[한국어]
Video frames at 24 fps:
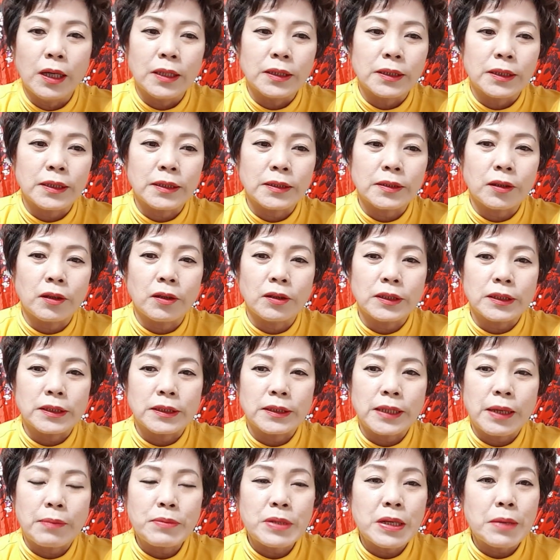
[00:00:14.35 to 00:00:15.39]
그래서 이
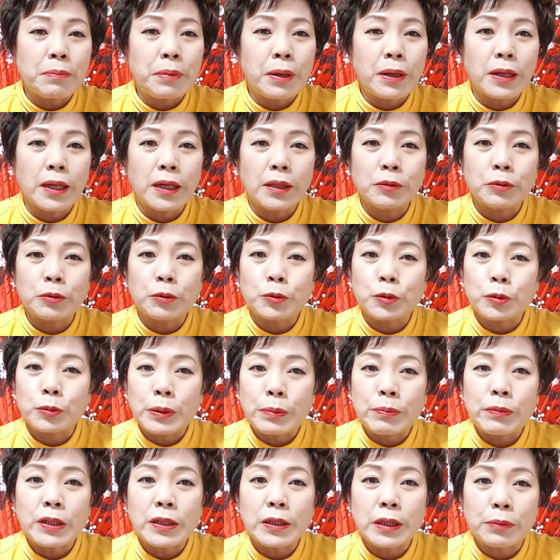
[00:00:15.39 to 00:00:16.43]
삼재팔란으로 좀
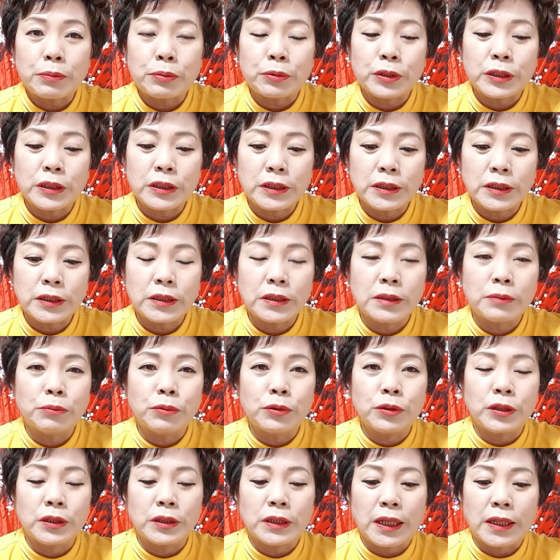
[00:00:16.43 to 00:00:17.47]
힘들게 부딪히시는
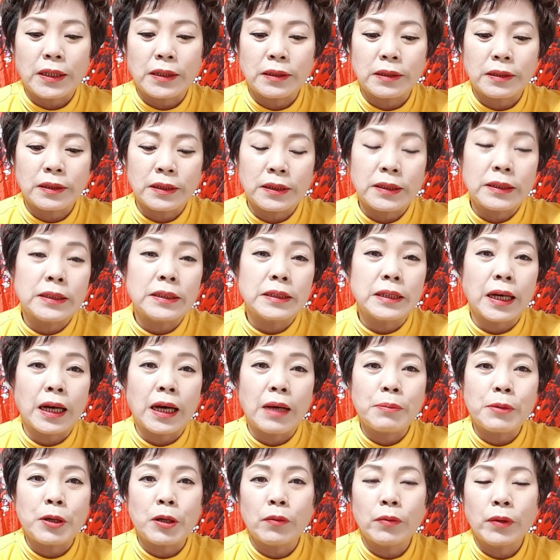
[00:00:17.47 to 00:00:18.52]
분인가 있는가
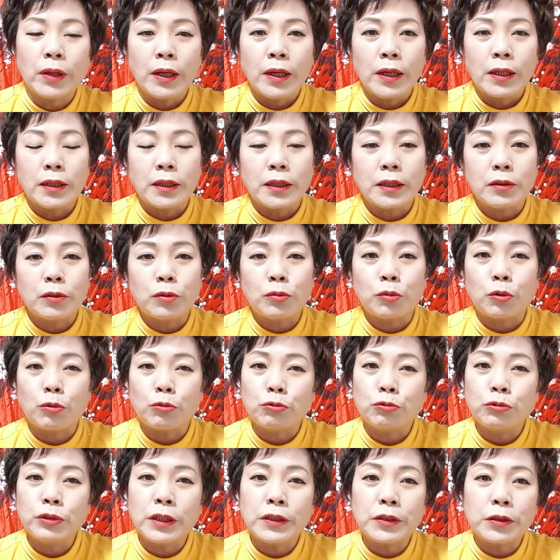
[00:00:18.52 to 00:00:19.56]
하면 그래도 또
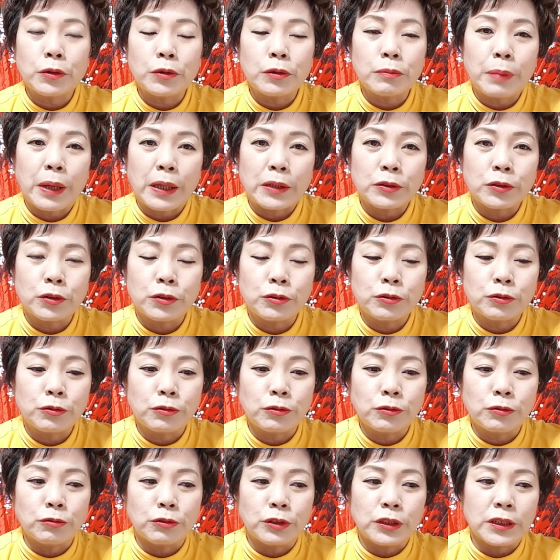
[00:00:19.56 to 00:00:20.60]
운에서는
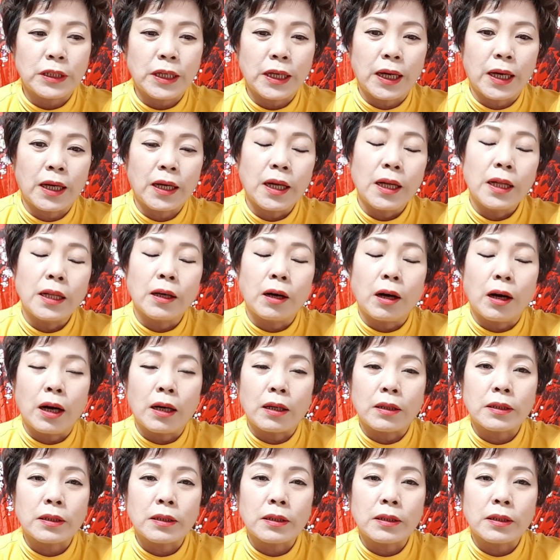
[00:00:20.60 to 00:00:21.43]
받쳐주는 운이라 어,